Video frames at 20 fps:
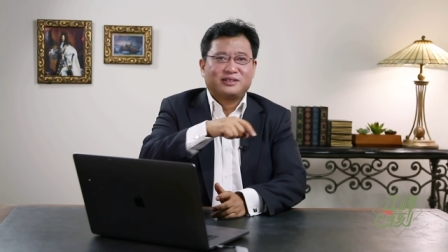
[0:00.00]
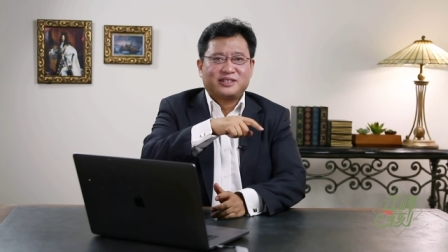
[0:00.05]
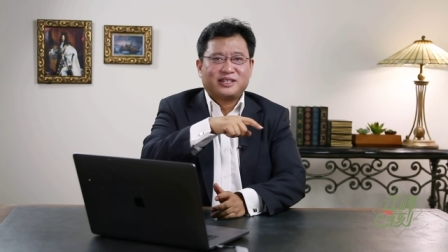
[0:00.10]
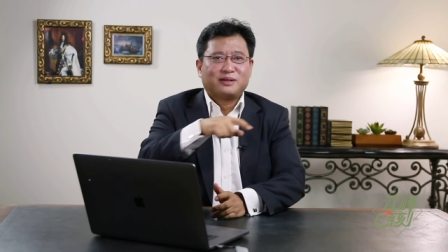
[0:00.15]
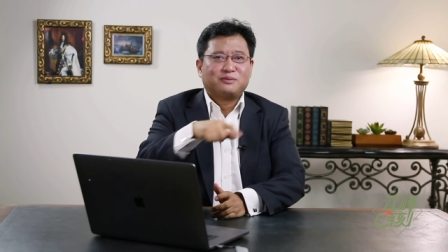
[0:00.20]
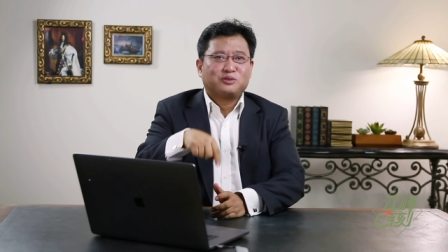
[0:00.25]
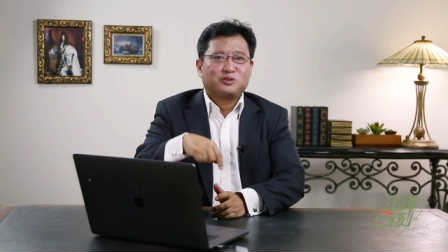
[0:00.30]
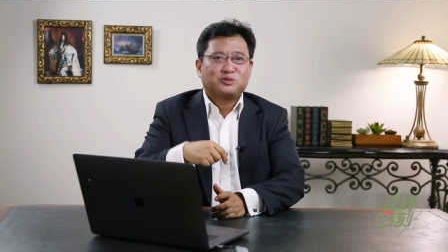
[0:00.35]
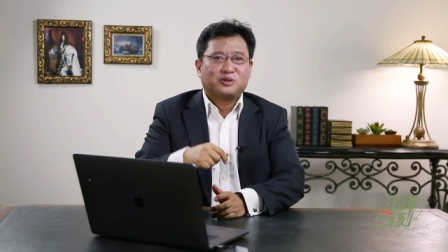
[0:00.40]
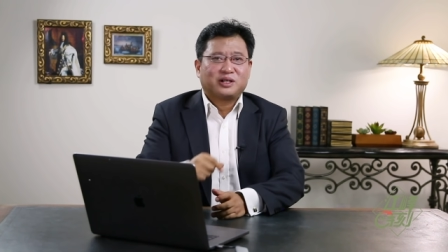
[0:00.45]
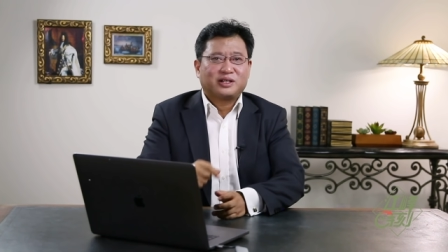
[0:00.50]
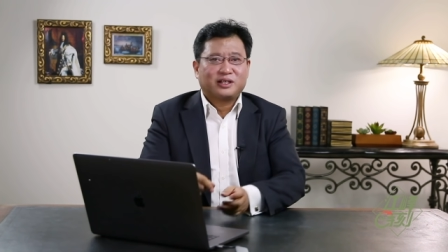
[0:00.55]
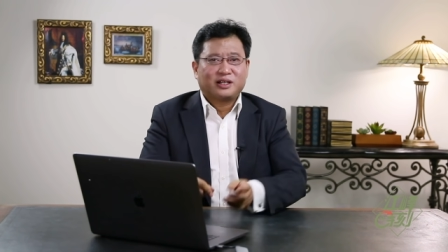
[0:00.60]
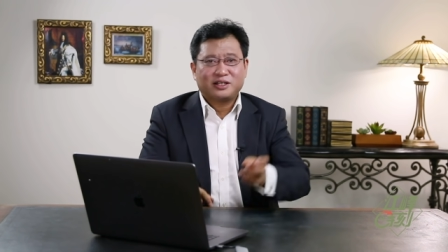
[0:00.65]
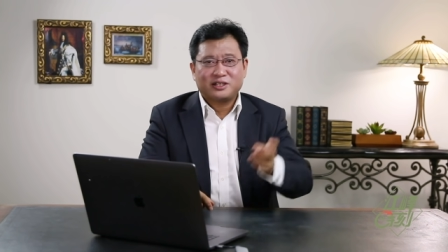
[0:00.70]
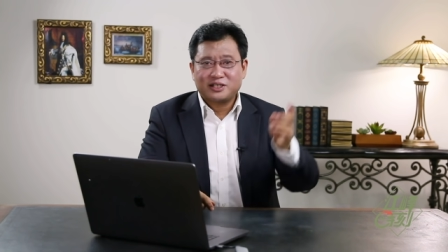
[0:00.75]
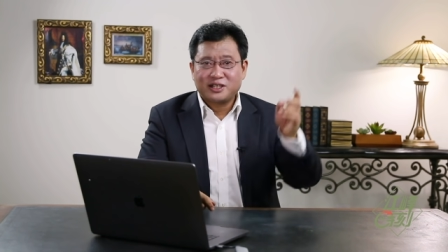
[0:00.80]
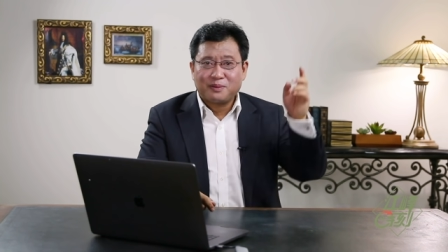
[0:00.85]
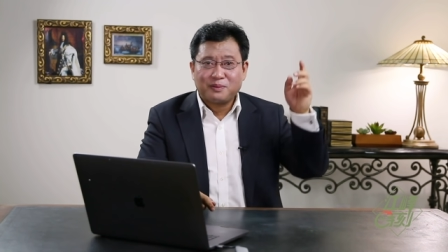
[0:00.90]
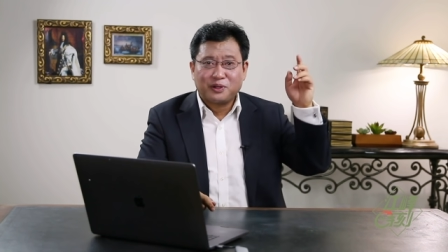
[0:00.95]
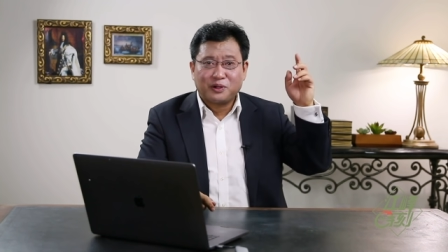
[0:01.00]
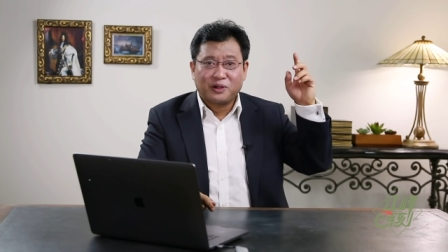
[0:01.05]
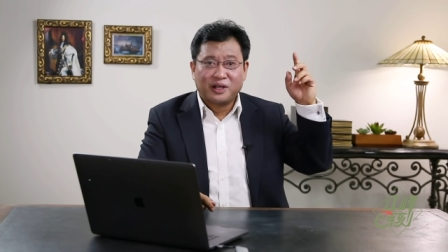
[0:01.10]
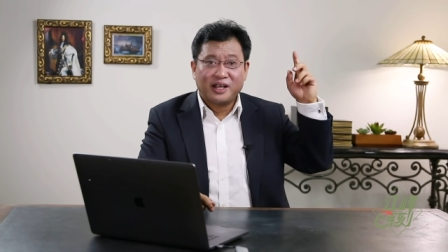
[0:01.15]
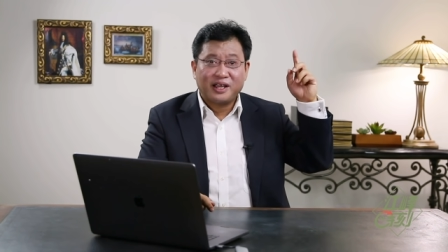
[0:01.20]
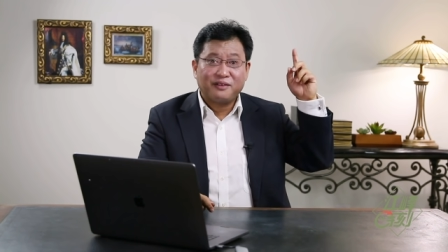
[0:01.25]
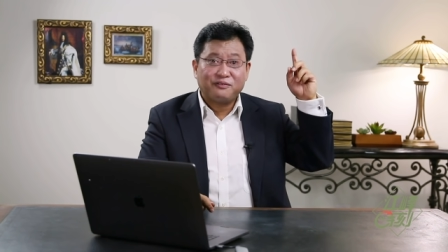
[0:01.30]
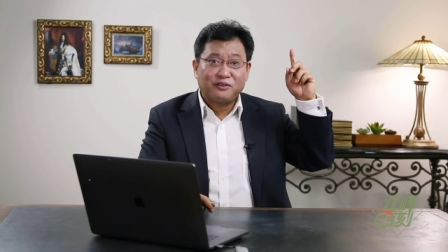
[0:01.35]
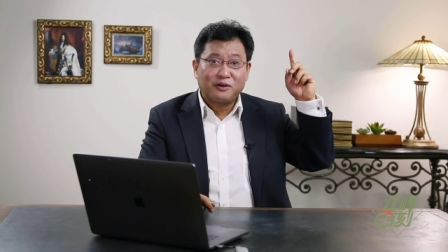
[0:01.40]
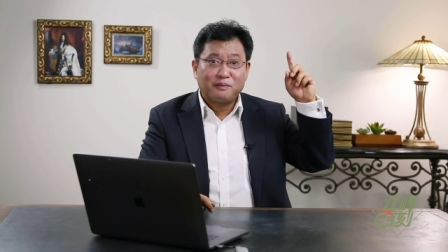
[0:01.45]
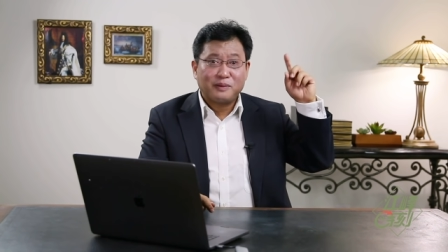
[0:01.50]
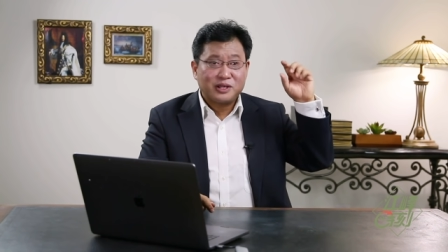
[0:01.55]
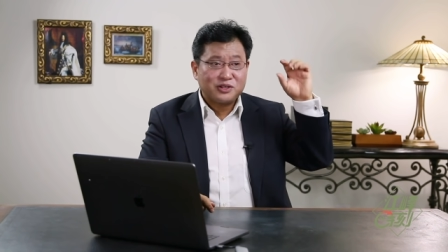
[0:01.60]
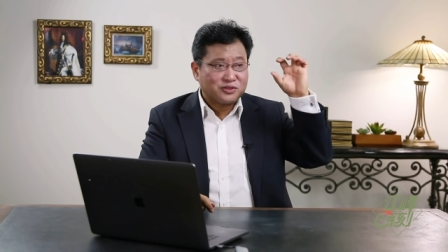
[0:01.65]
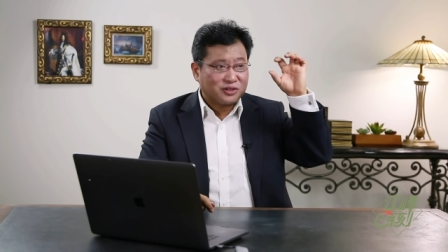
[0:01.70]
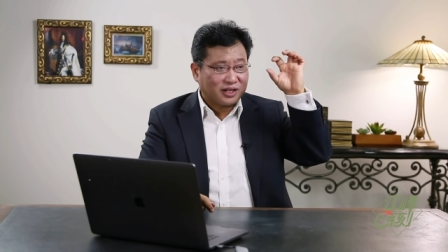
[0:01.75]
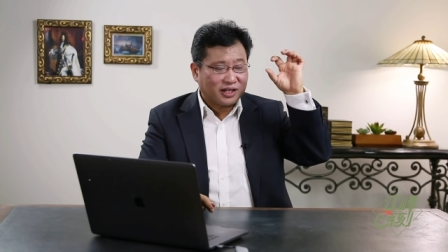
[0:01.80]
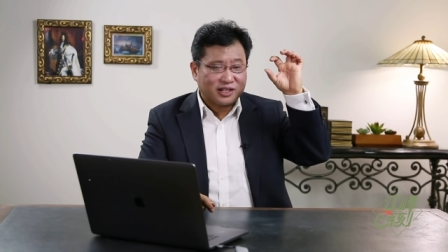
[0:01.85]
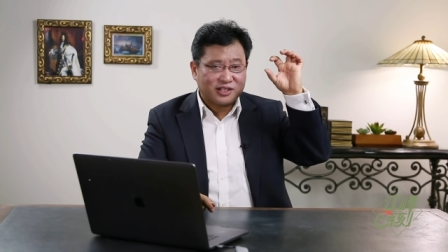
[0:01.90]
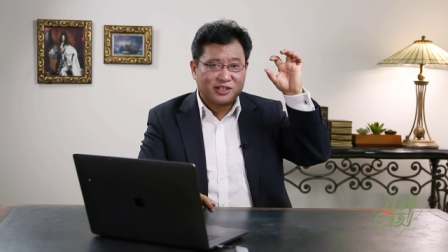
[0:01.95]
节目左上角上面有个
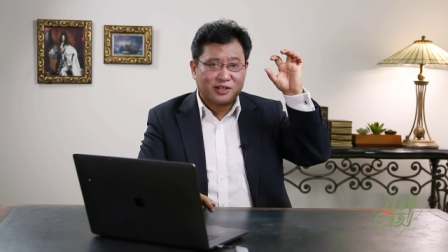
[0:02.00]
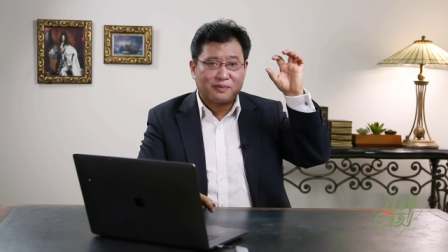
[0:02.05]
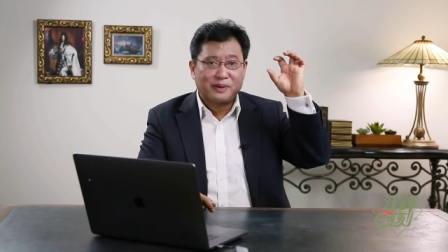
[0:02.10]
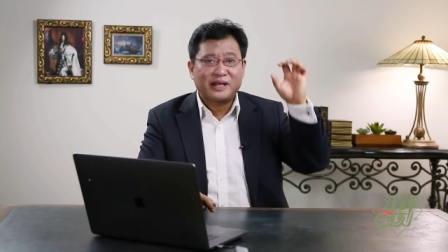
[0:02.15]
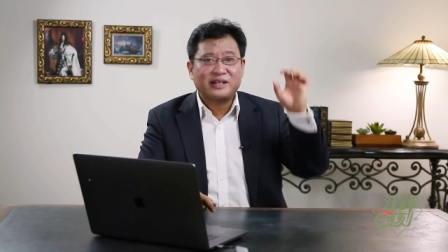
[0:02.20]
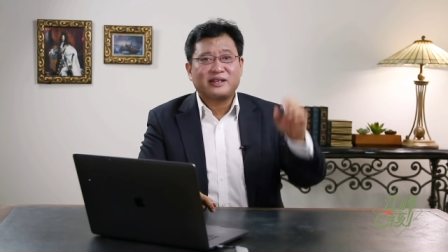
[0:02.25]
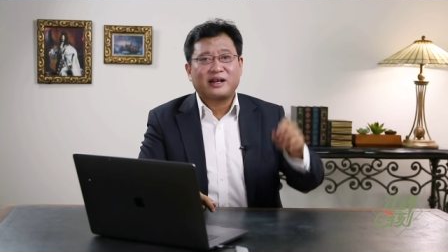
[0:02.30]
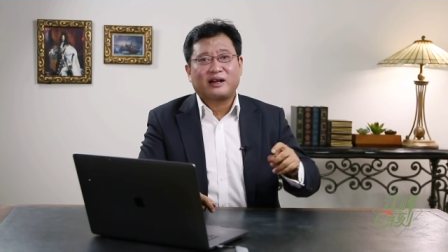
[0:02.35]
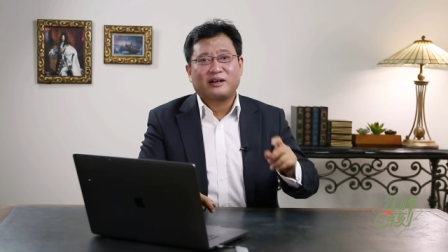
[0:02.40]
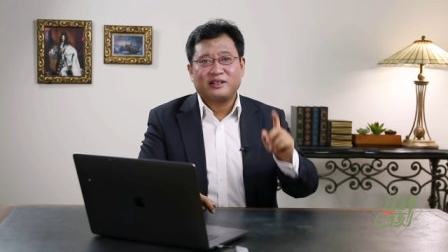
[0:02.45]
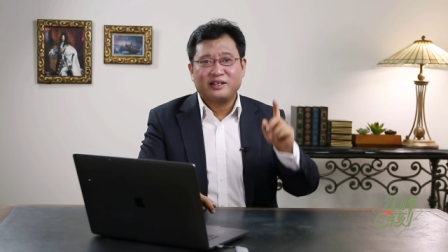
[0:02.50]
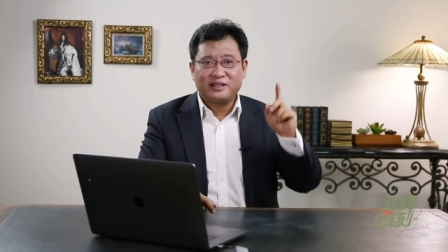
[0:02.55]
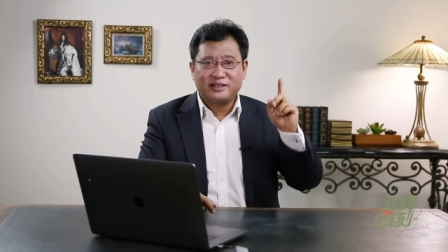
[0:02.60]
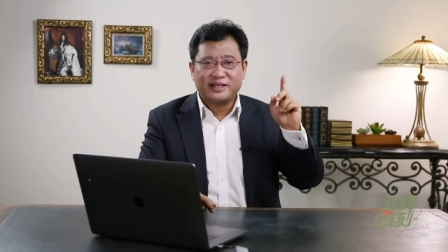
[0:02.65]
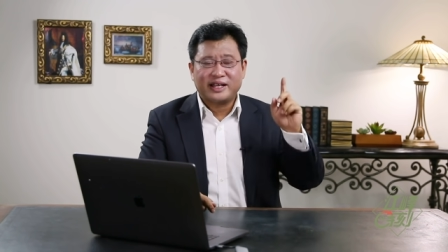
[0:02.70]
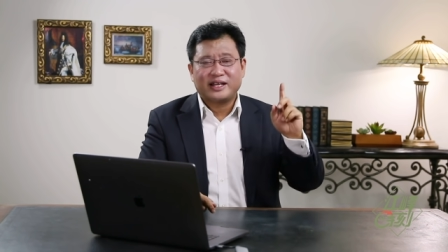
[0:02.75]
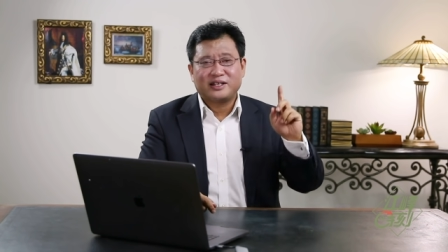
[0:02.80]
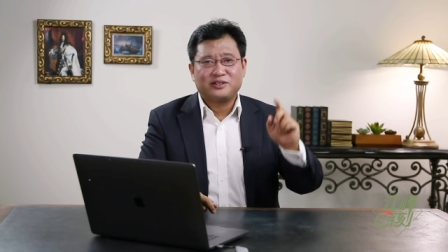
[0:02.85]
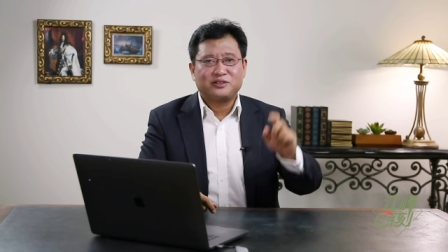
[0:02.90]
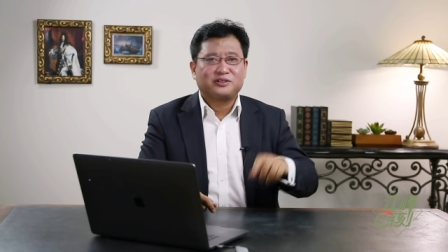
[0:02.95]
information 那个小白点你点